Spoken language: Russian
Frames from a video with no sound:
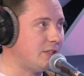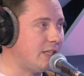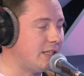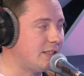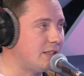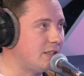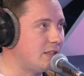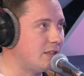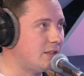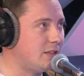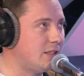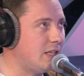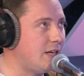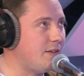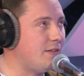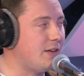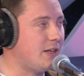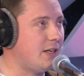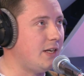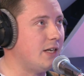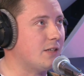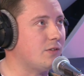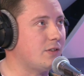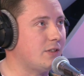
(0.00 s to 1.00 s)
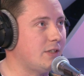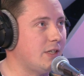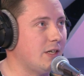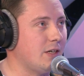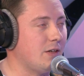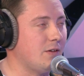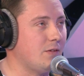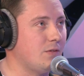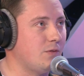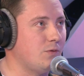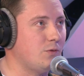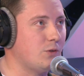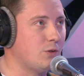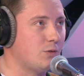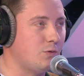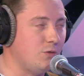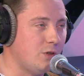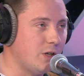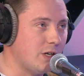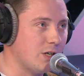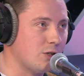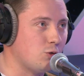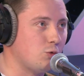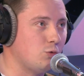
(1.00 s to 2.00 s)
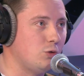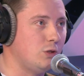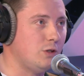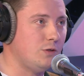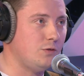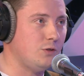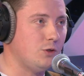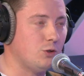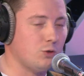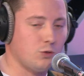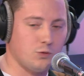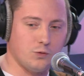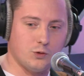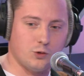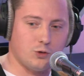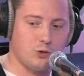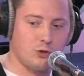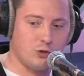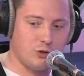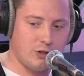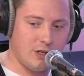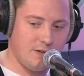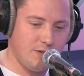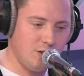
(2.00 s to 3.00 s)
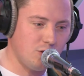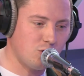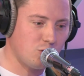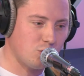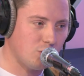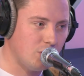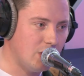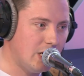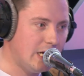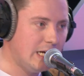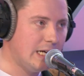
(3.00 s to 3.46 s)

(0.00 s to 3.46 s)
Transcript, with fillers: 10, 9 лет вот я вот выхожу и вижу вот то, что я вижу, угу.